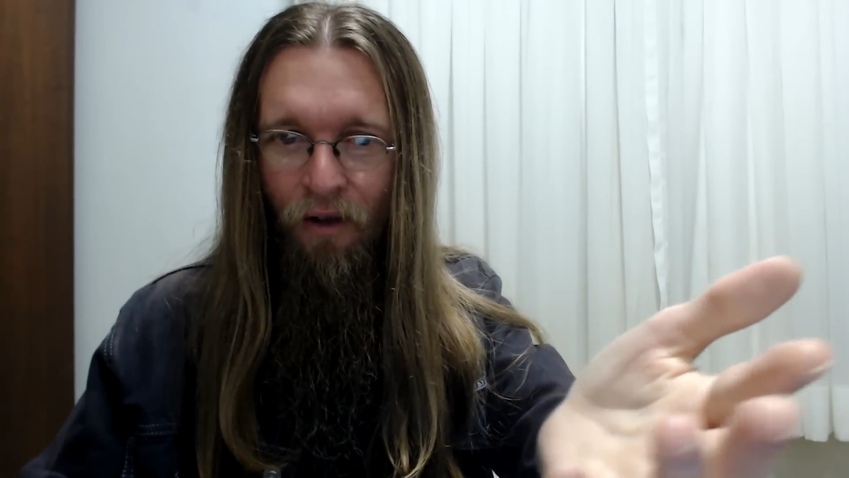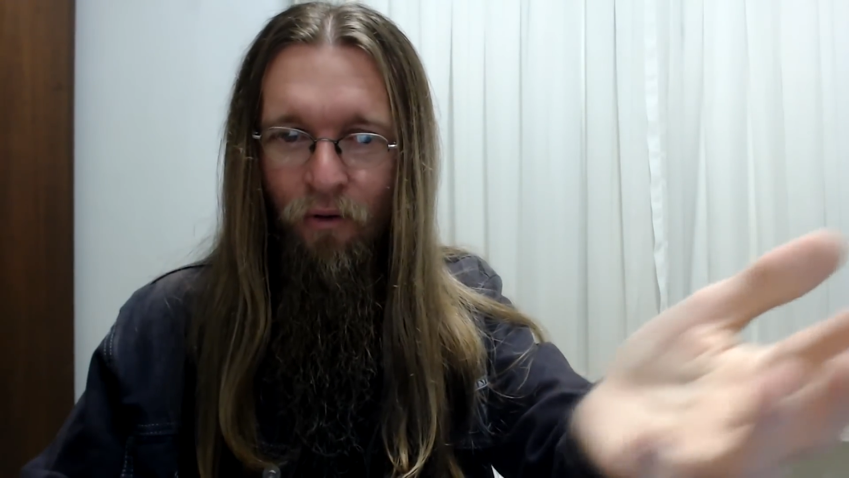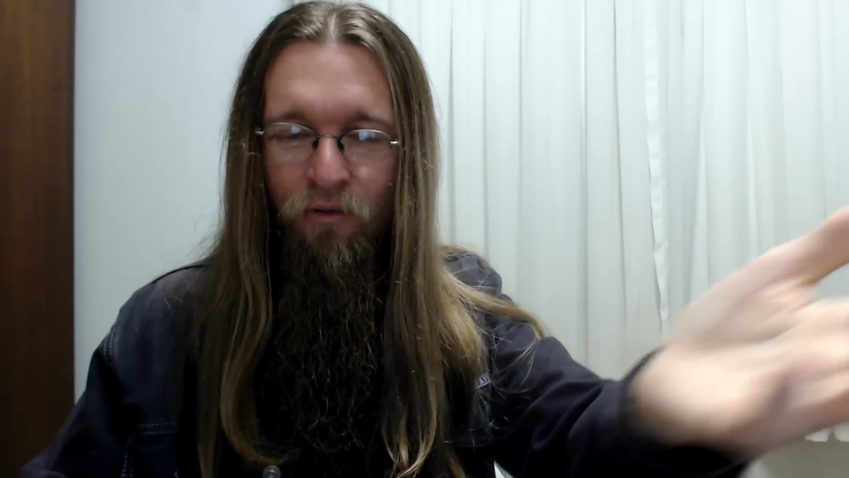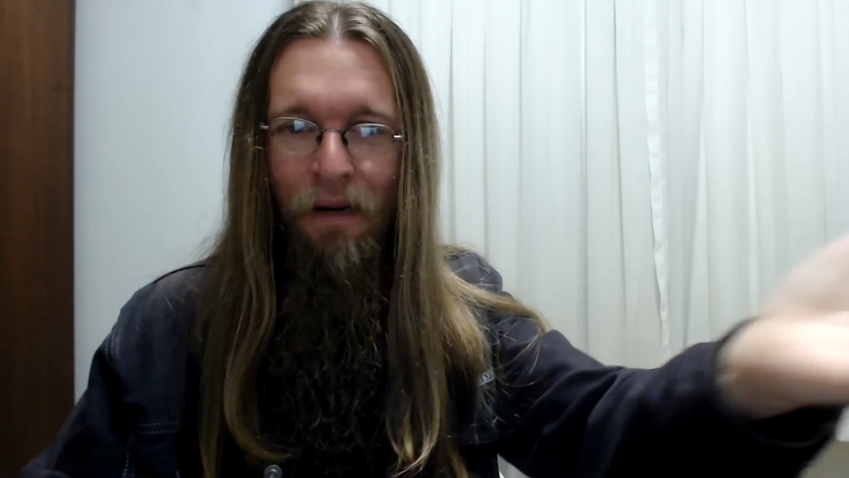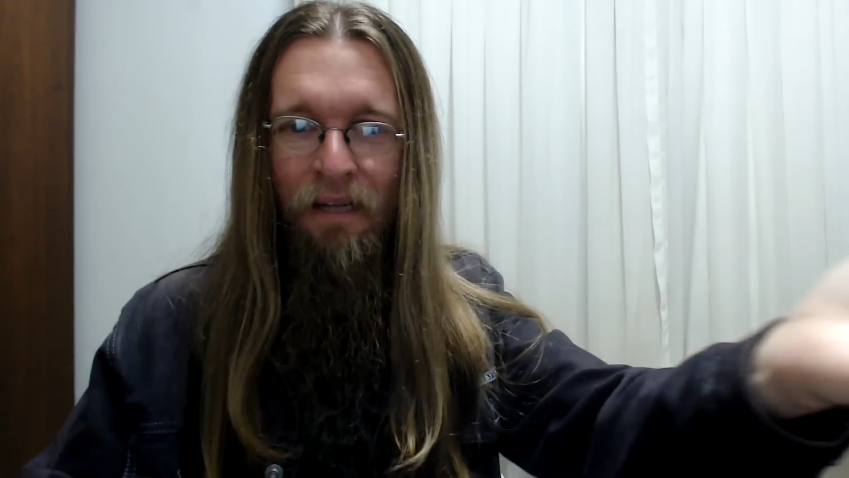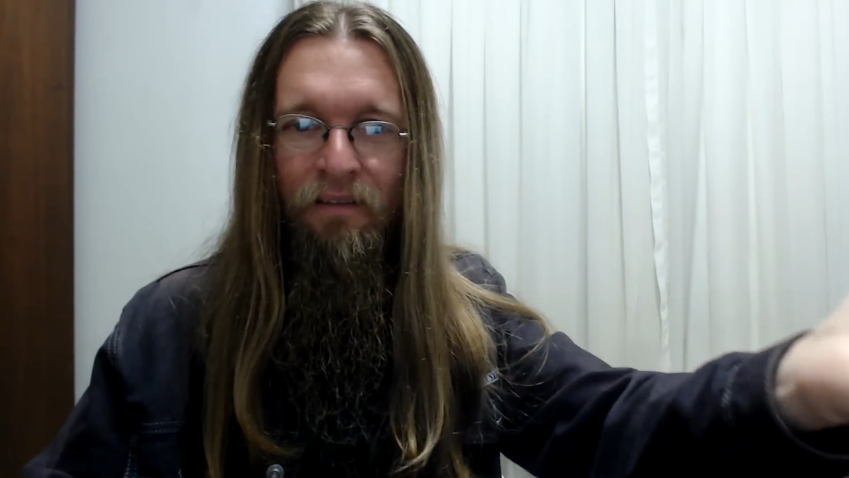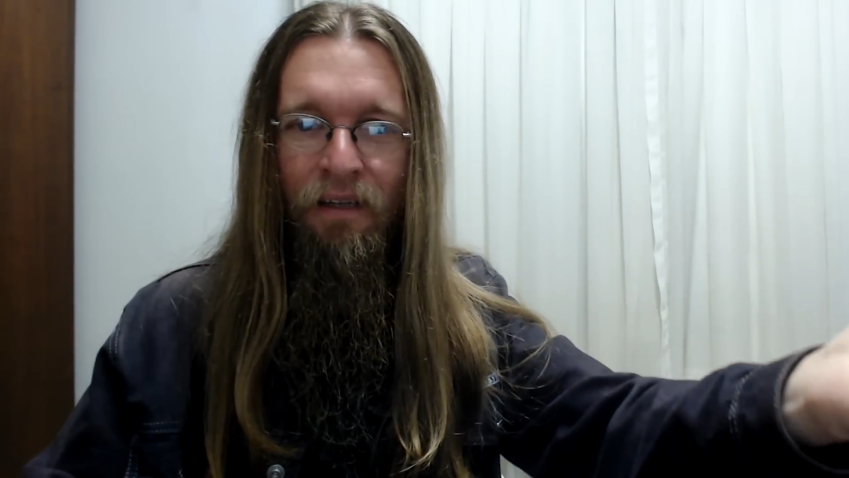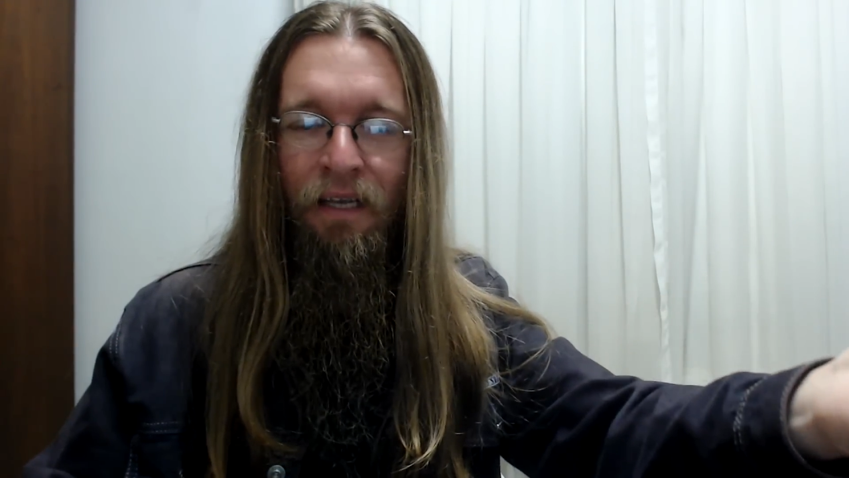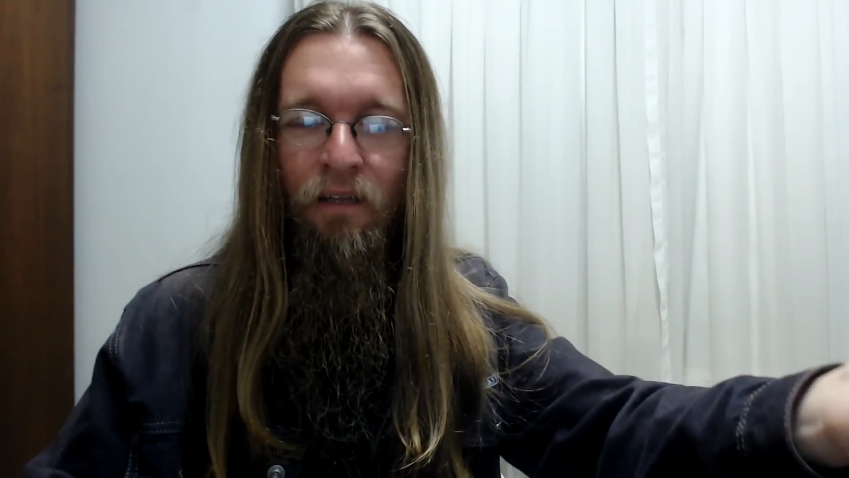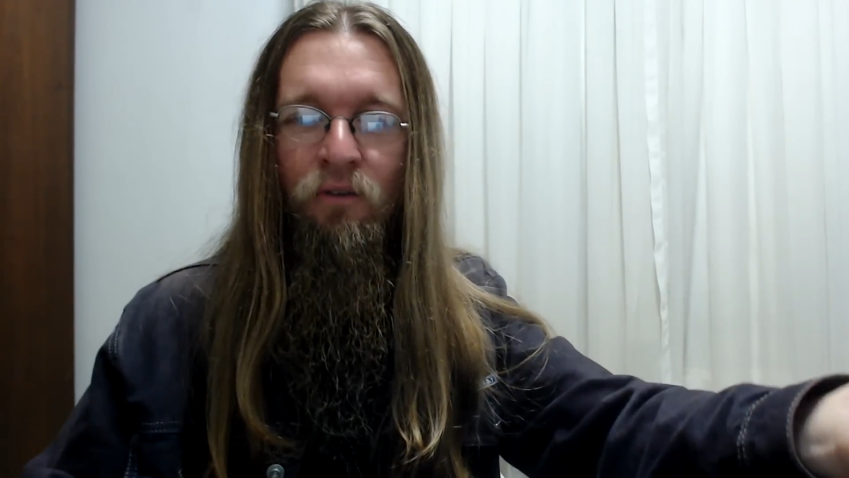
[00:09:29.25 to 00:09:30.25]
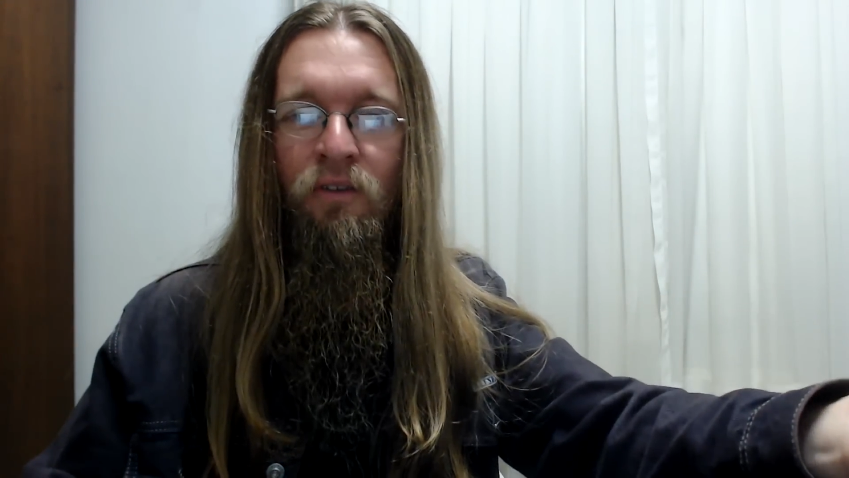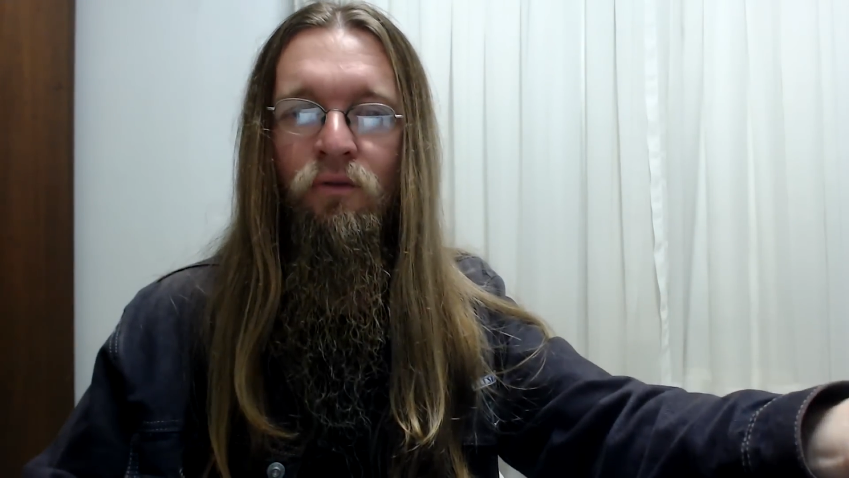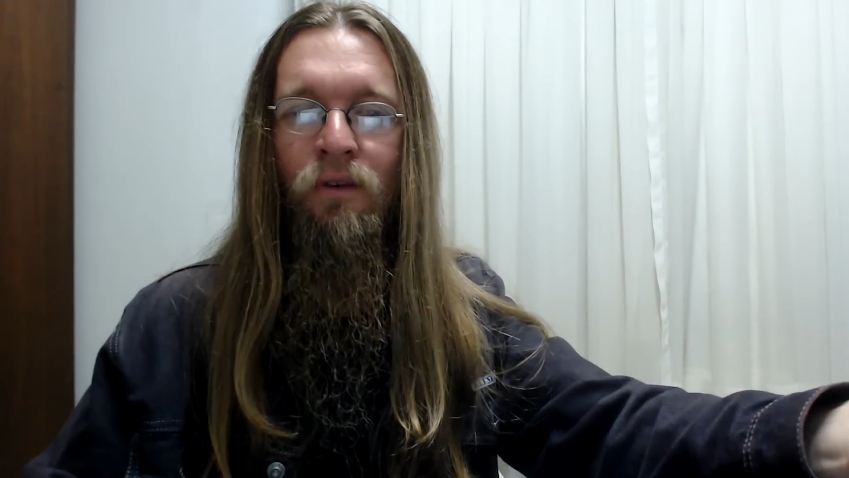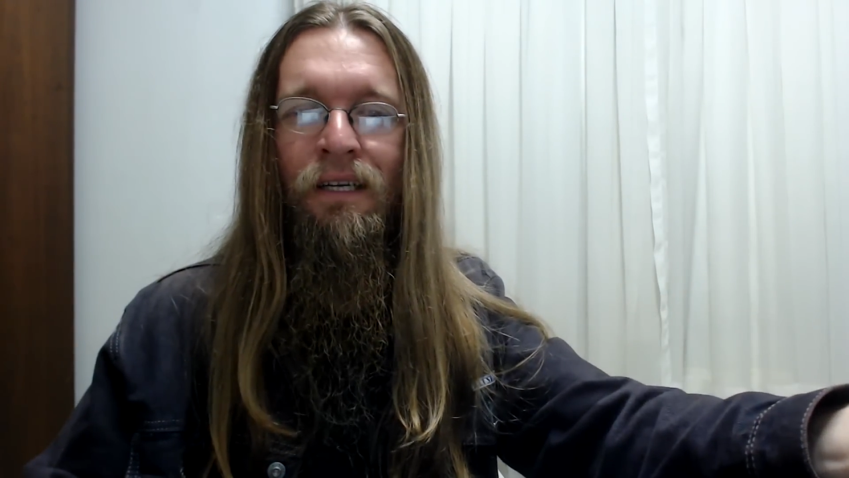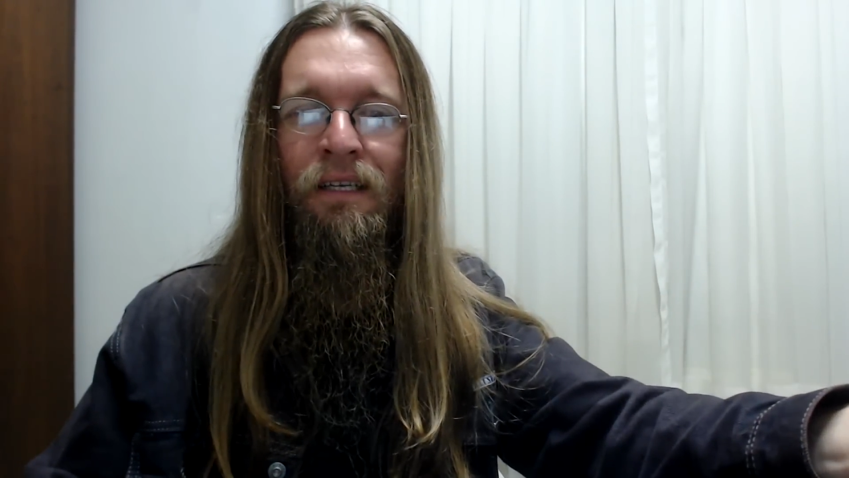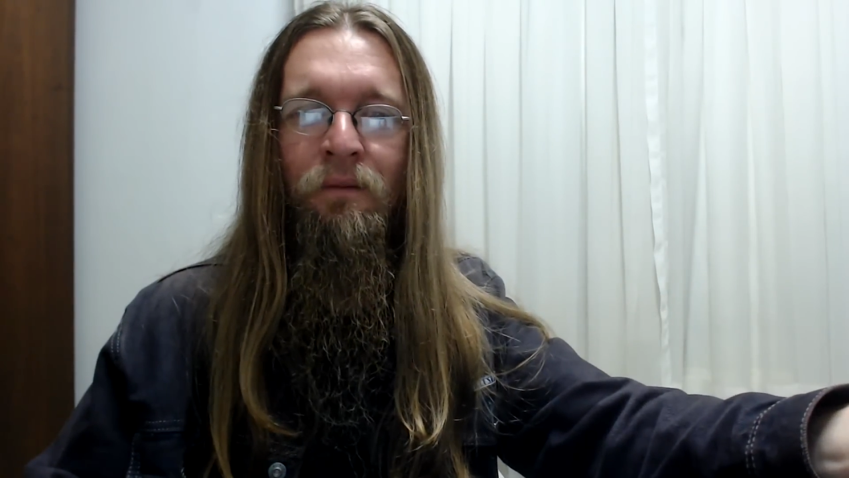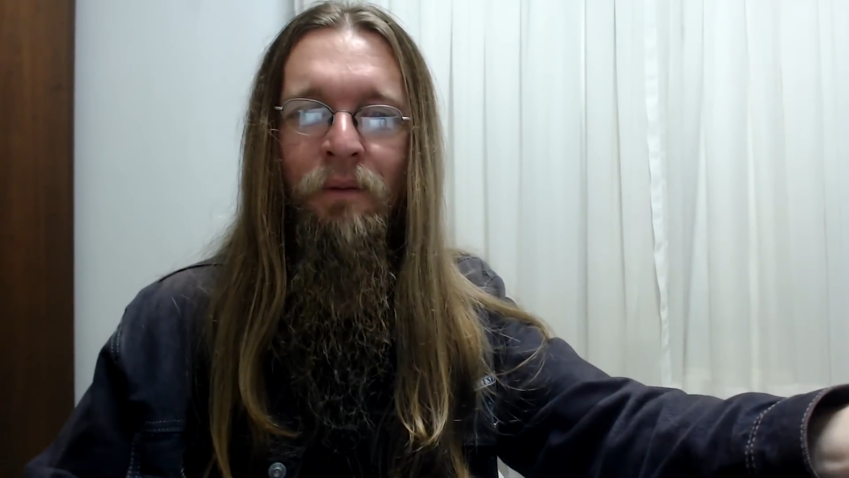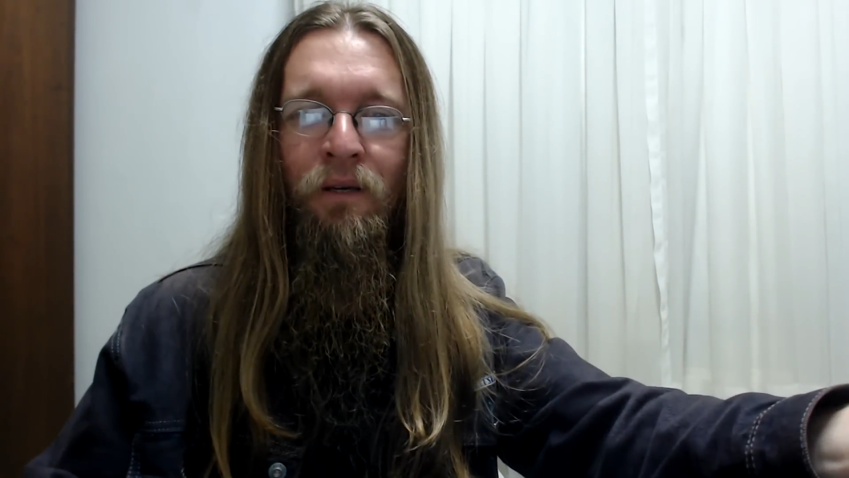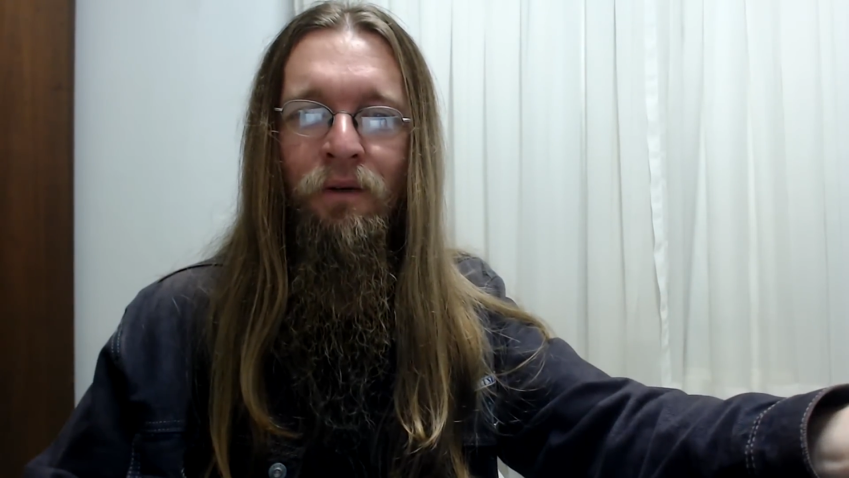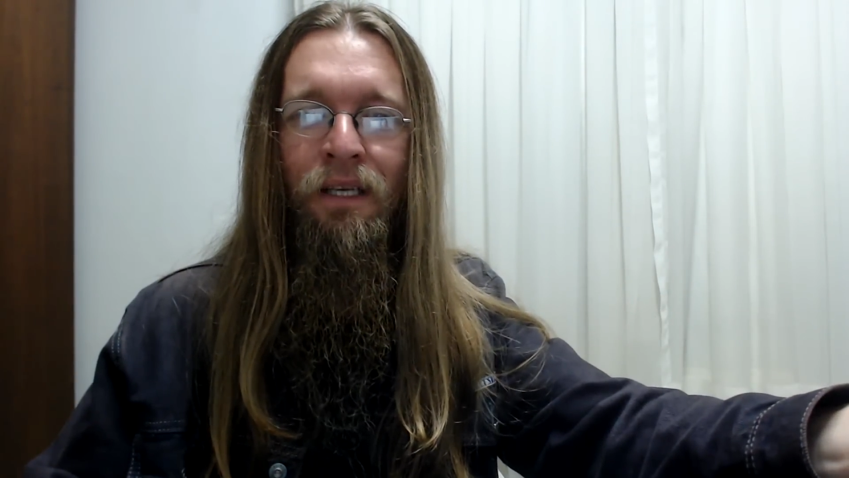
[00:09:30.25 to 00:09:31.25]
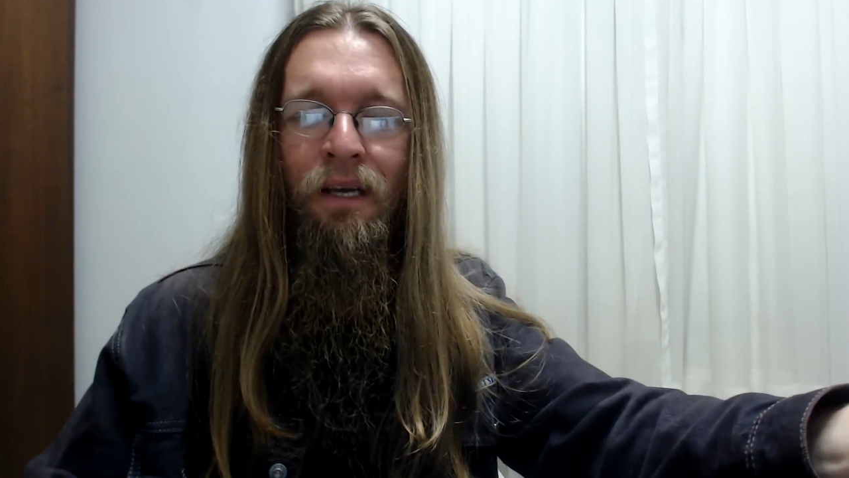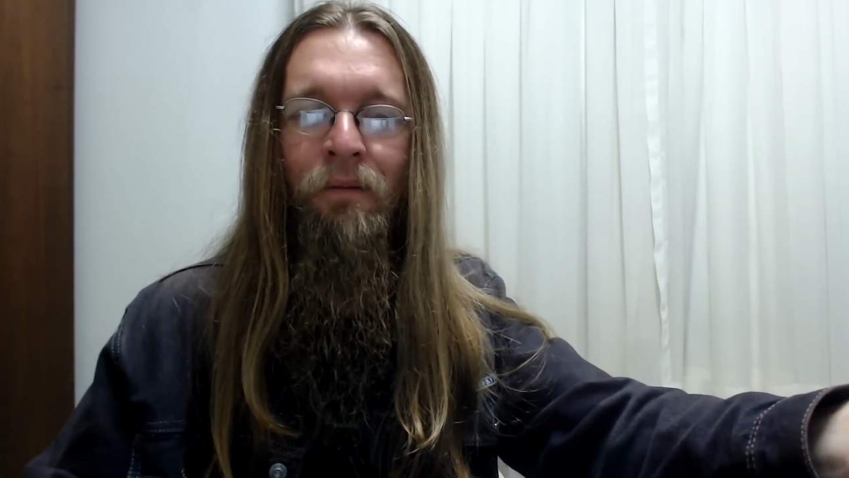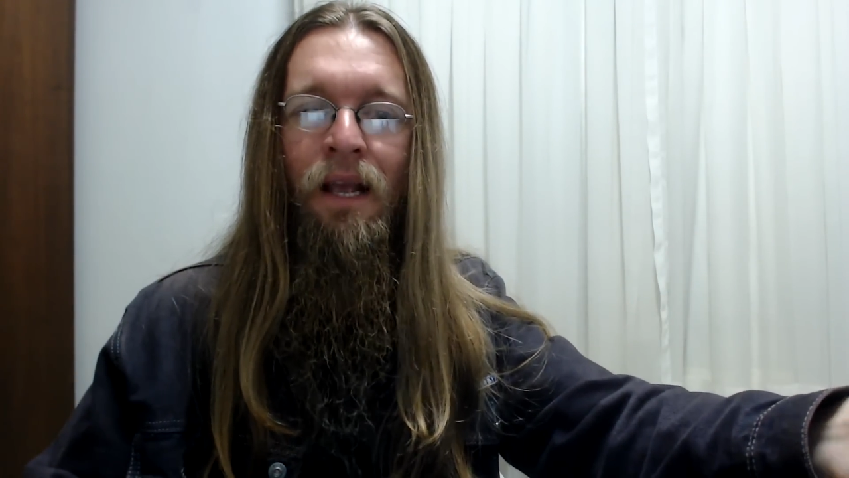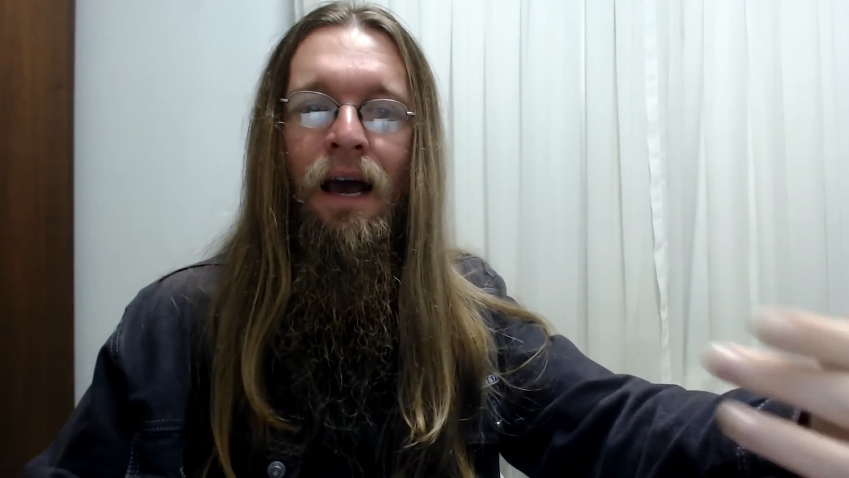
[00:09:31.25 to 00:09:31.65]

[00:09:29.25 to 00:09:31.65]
os brasileiros, em sua grande maioria,